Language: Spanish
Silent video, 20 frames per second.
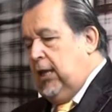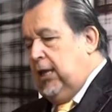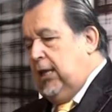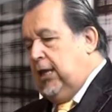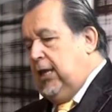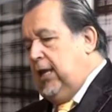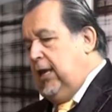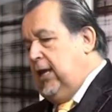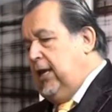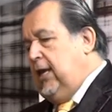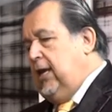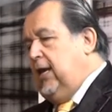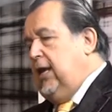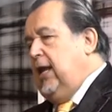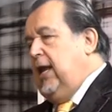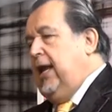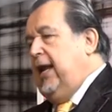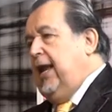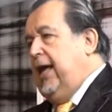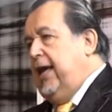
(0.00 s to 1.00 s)
que
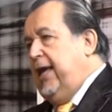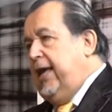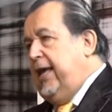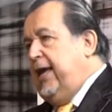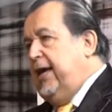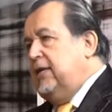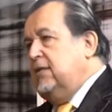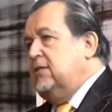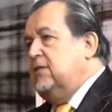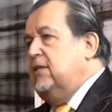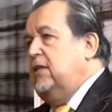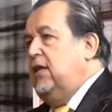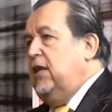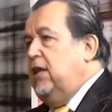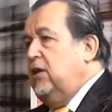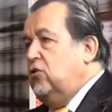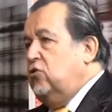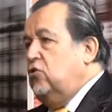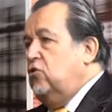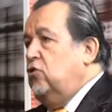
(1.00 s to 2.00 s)
la ex
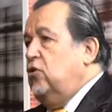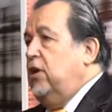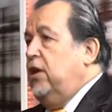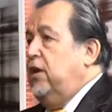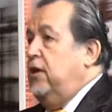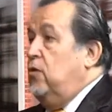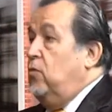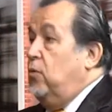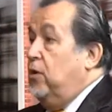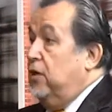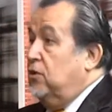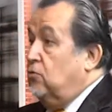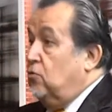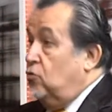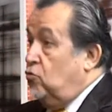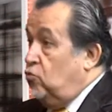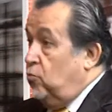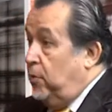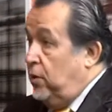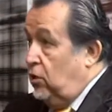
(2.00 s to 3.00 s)
directora de
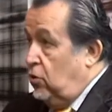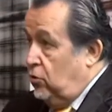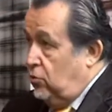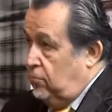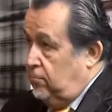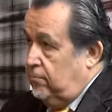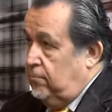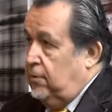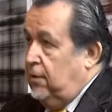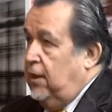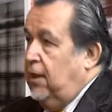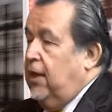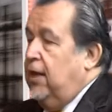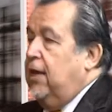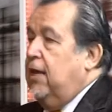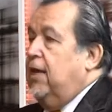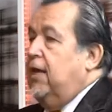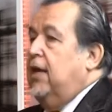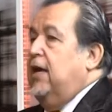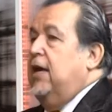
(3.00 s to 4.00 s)
Educación Superior,
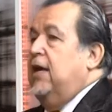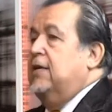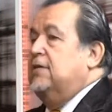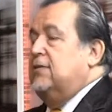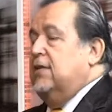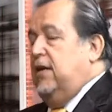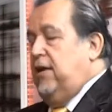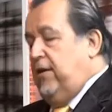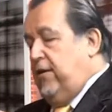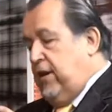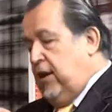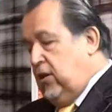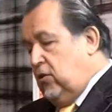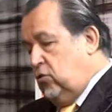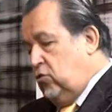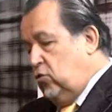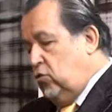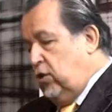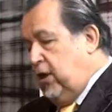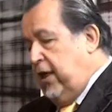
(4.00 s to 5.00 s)
que es
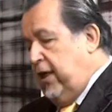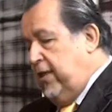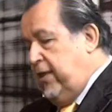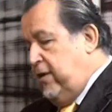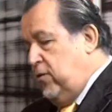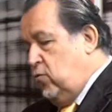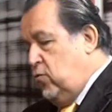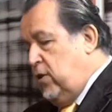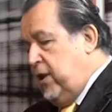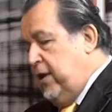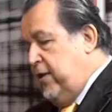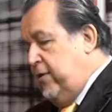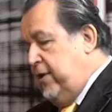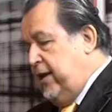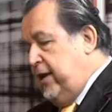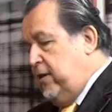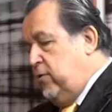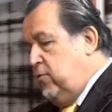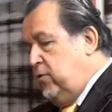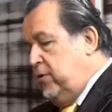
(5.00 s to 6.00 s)
rectora de una de
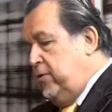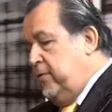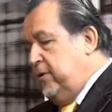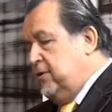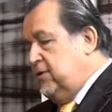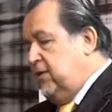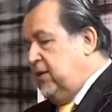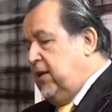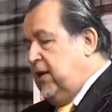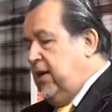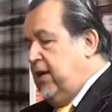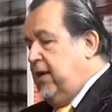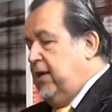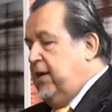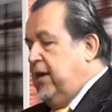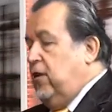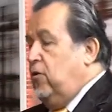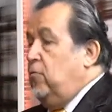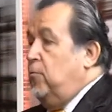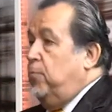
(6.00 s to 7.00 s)
las universidades
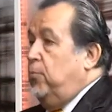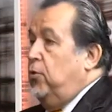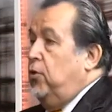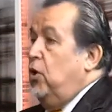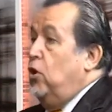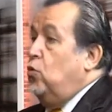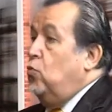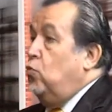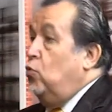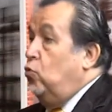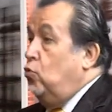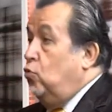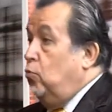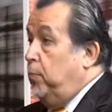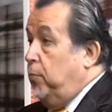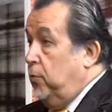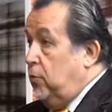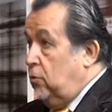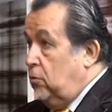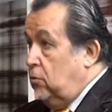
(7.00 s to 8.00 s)
que componen un
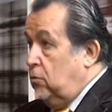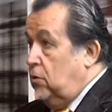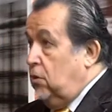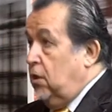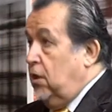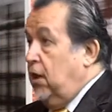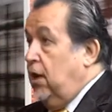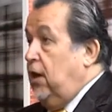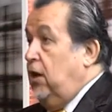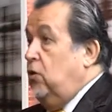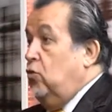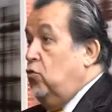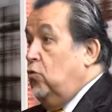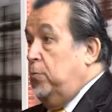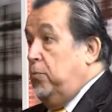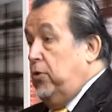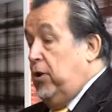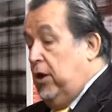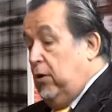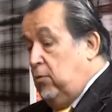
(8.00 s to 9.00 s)
grupo, que es el
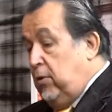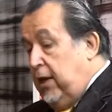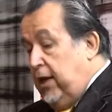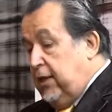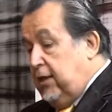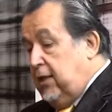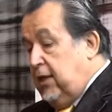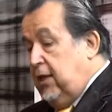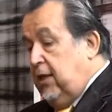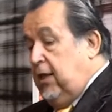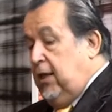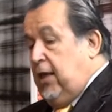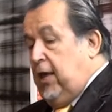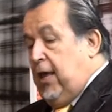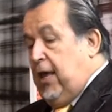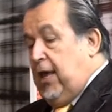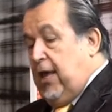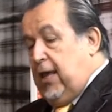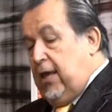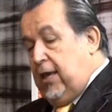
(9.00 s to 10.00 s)
Grupo Laureate,
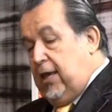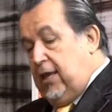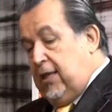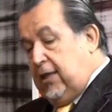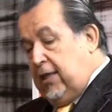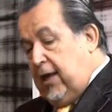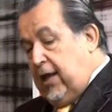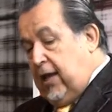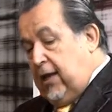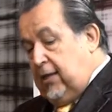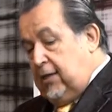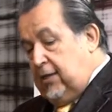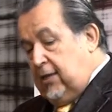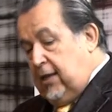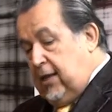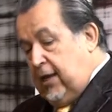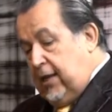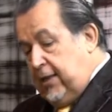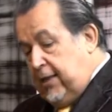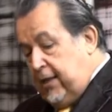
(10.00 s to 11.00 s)
en que está
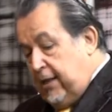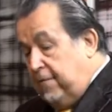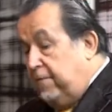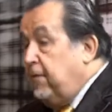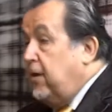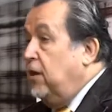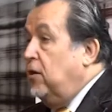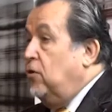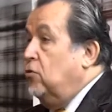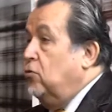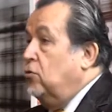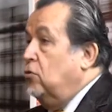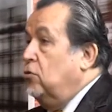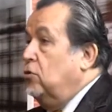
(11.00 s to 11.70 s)
la Andrés Bello,